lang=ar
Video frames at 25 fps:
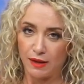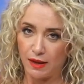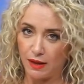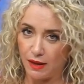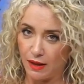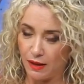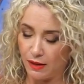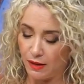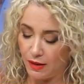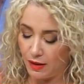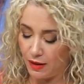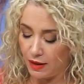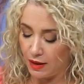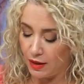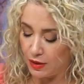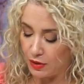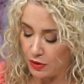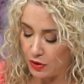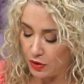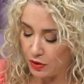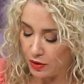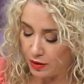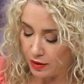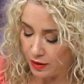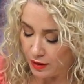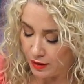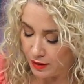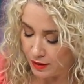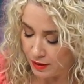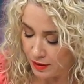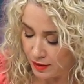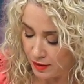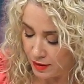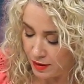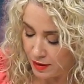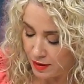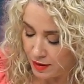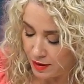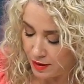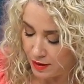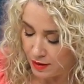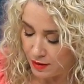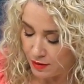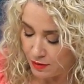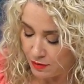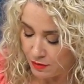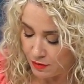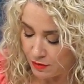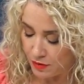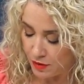لنا الدنيا الكل
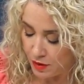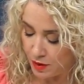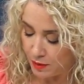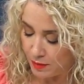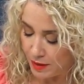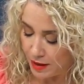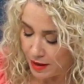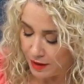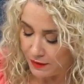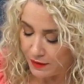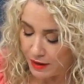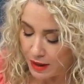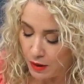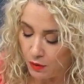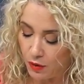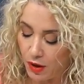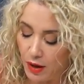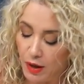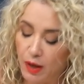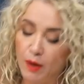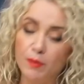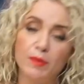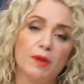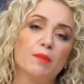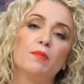وكل مره نروح